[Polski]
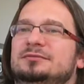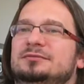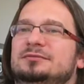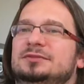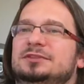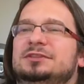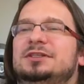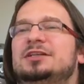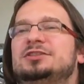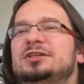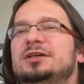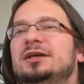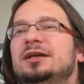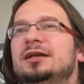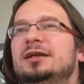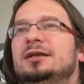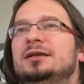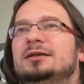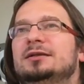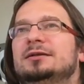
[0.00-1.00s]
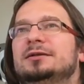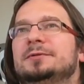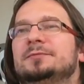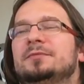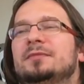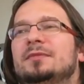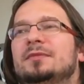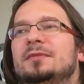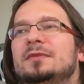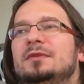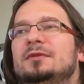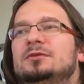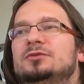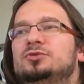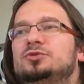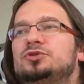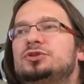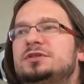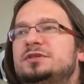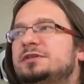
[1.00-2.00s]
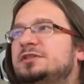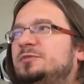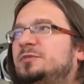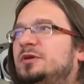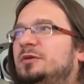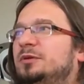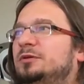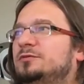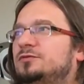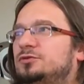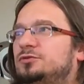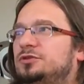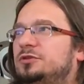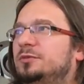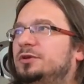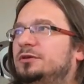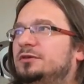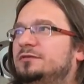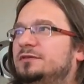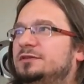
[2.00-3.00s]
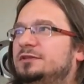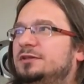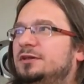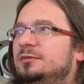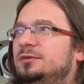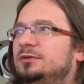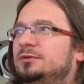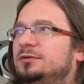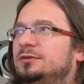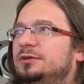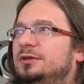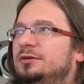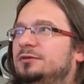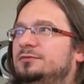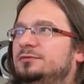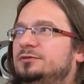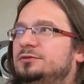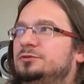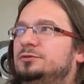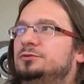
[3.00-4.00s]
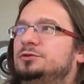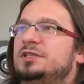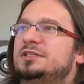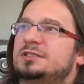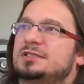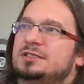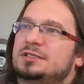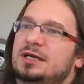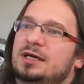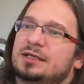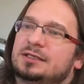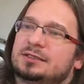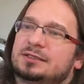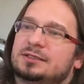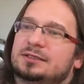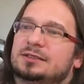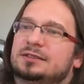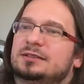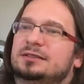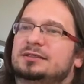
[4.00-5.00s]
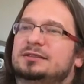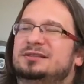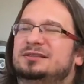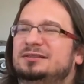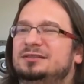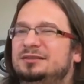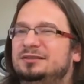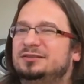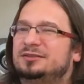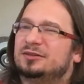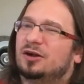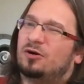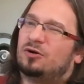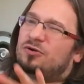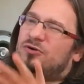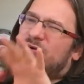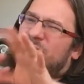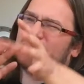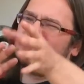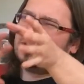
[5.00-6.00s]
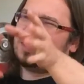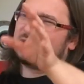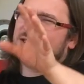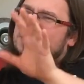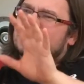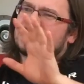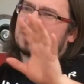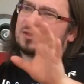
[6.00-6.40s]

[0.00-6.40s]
Yy, inaczej. Yy, Dużo jest eksperymentów z różnymi konwencjami turniejów, różne zasady. Ogólnie gdzieś